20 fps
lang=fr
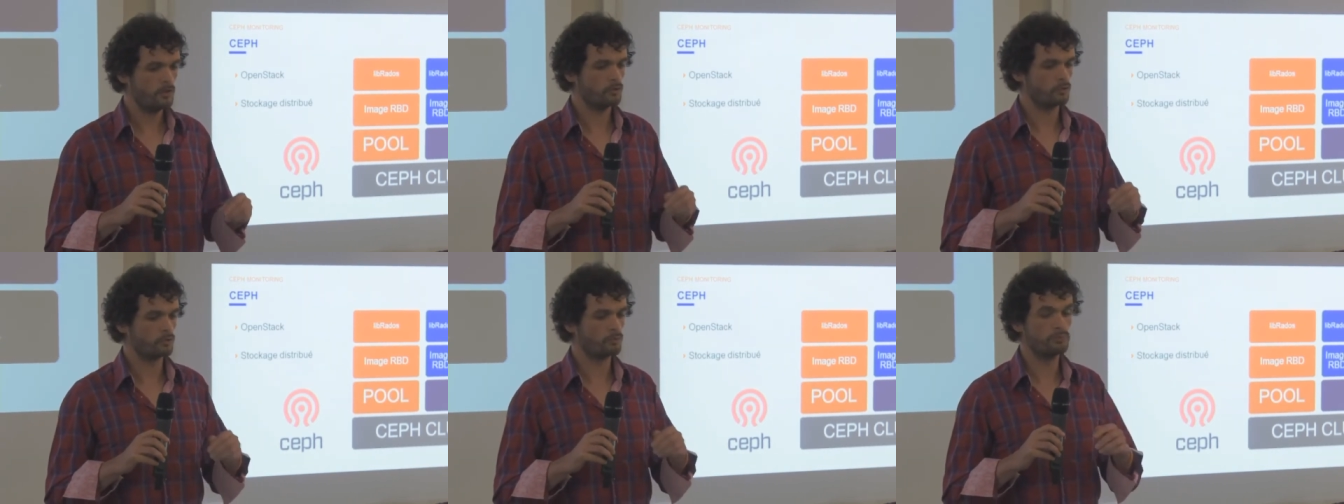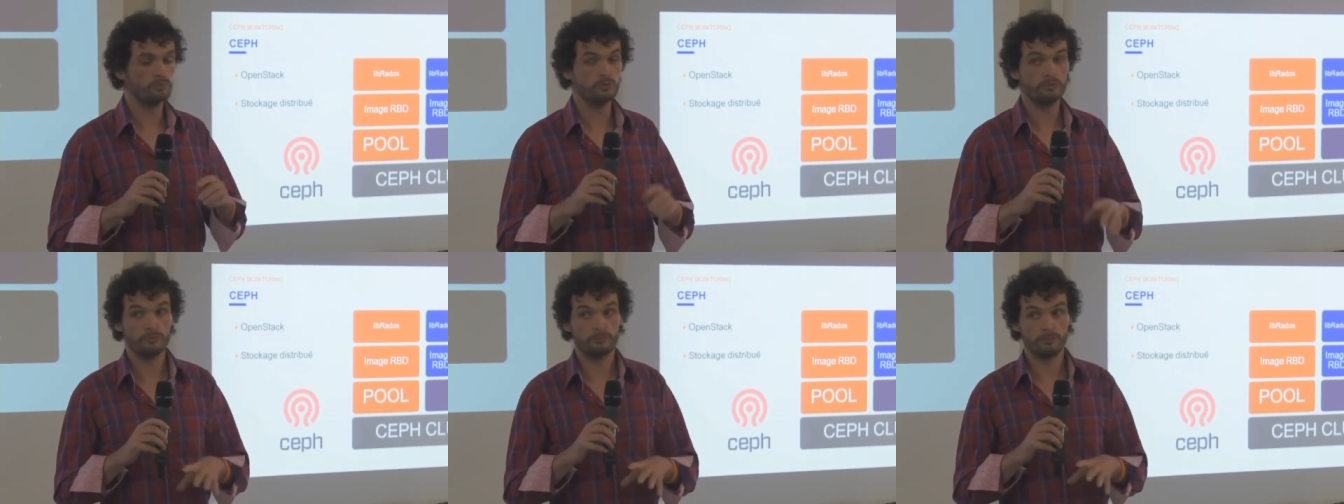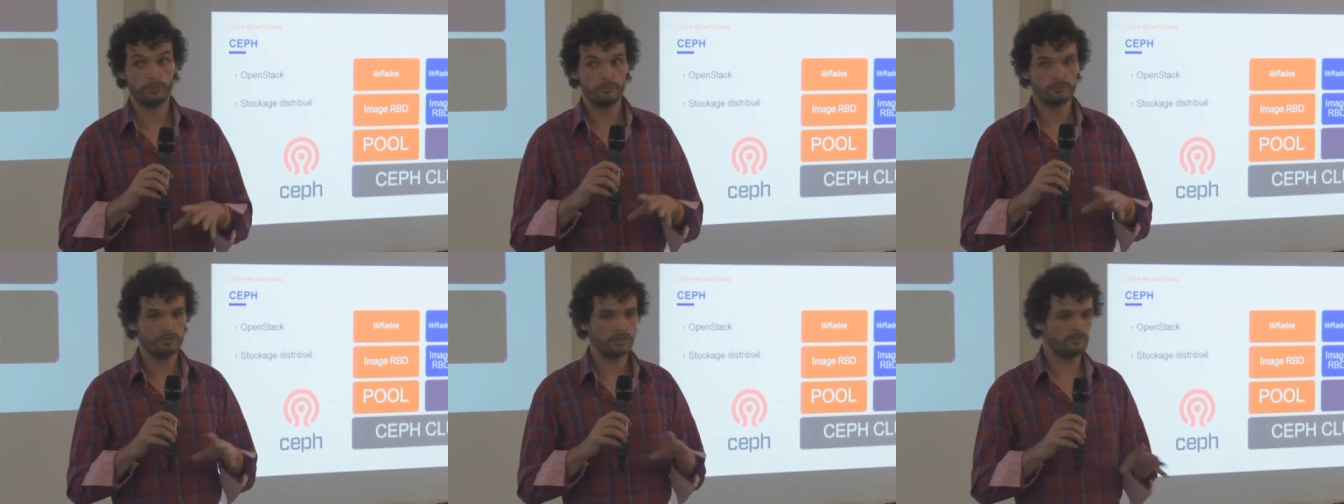Donc
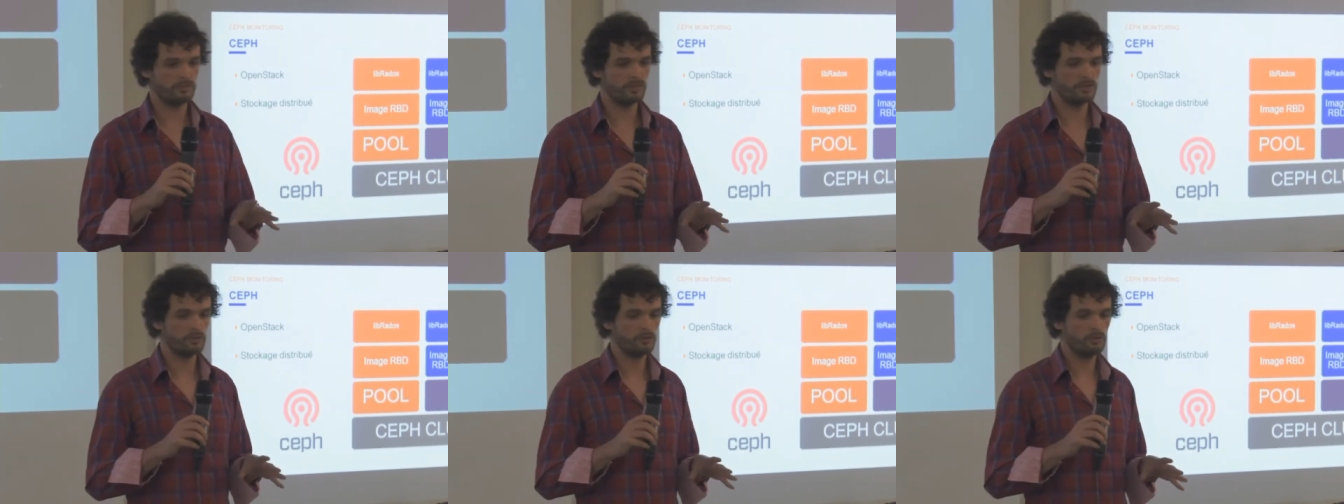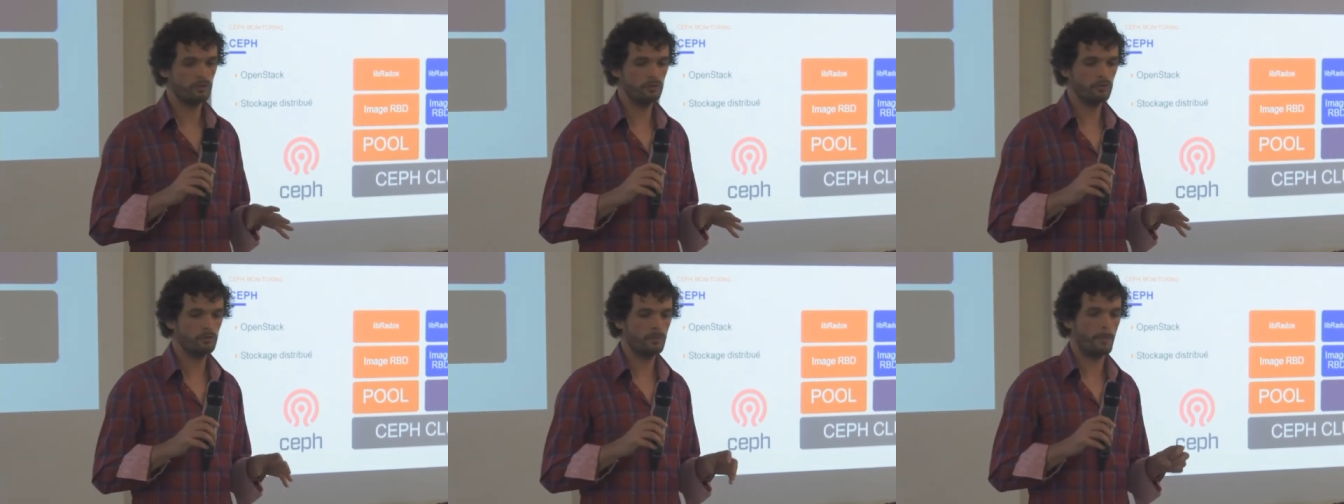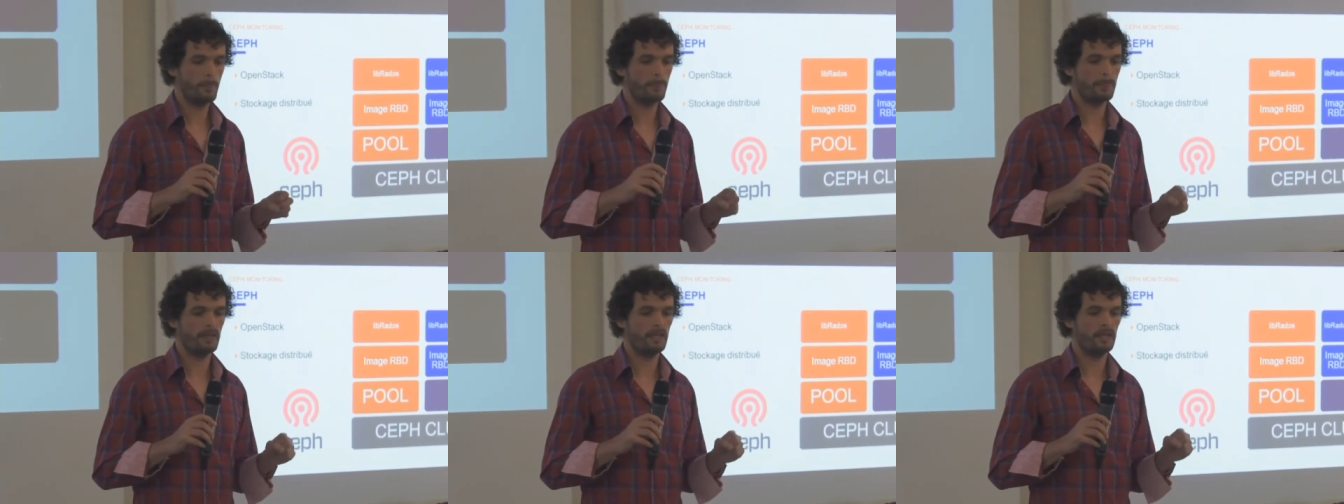plus, vous avez de nœuds
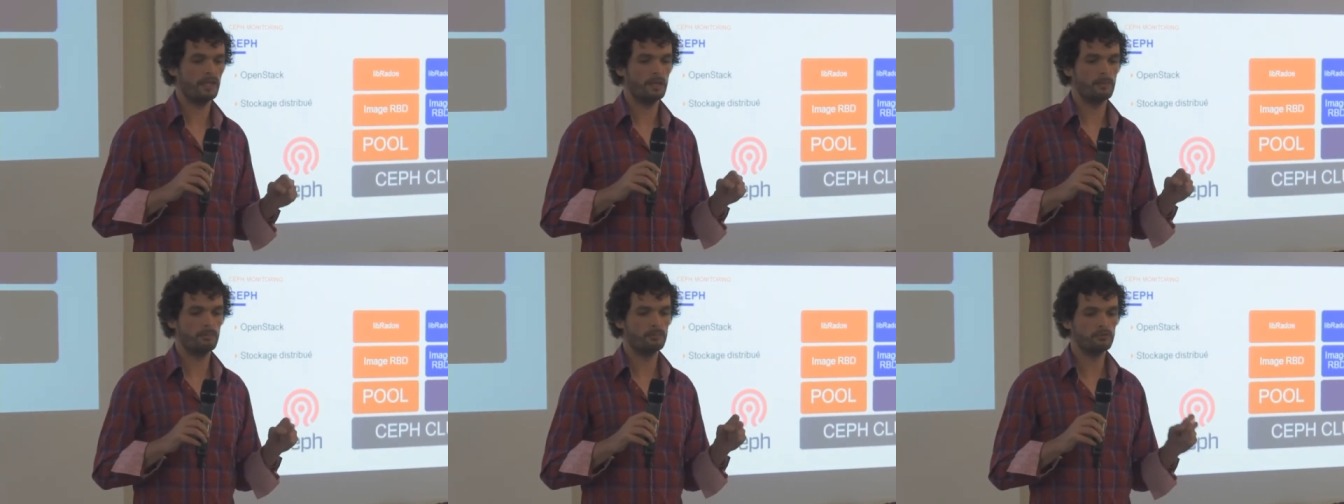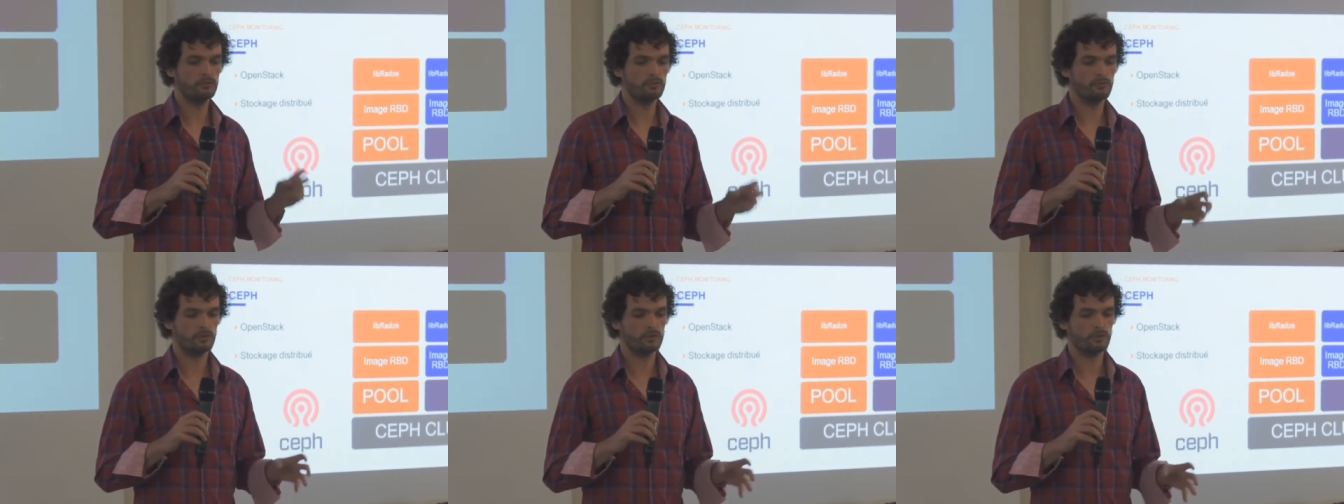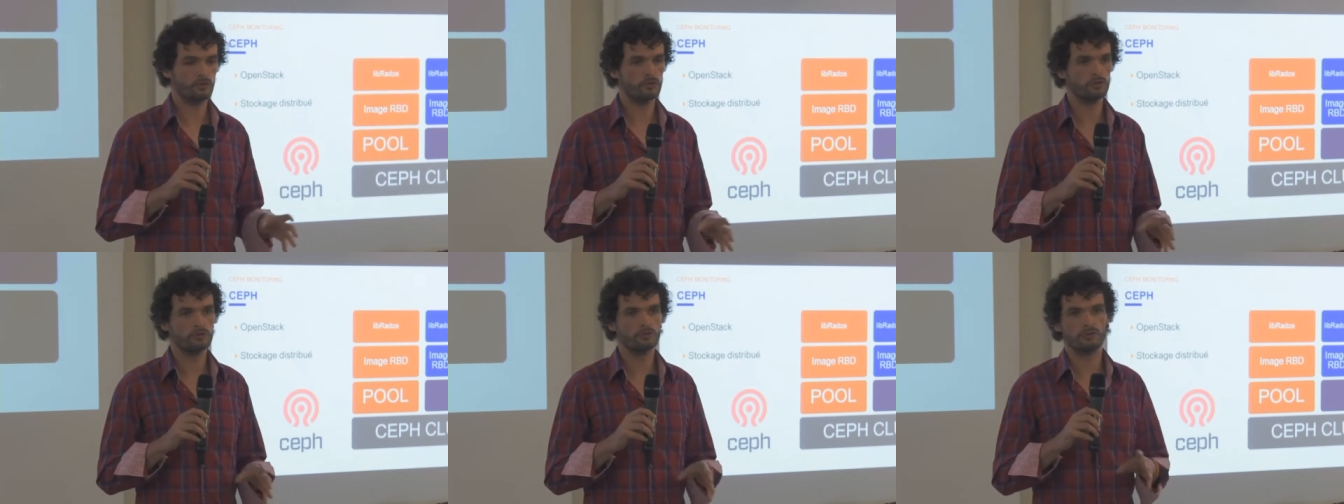et plus
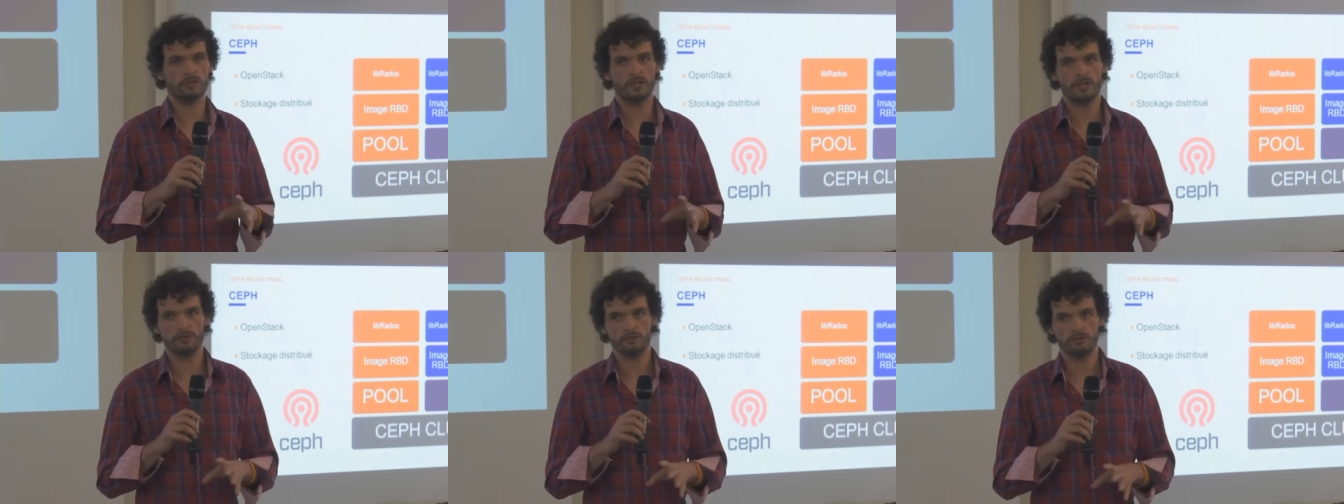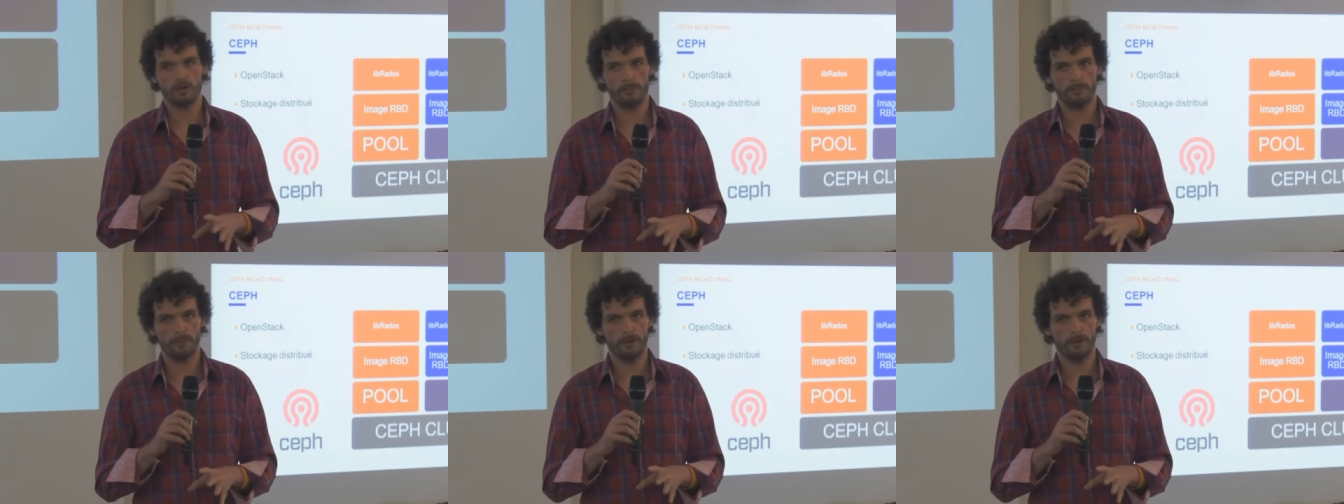votre stockage sera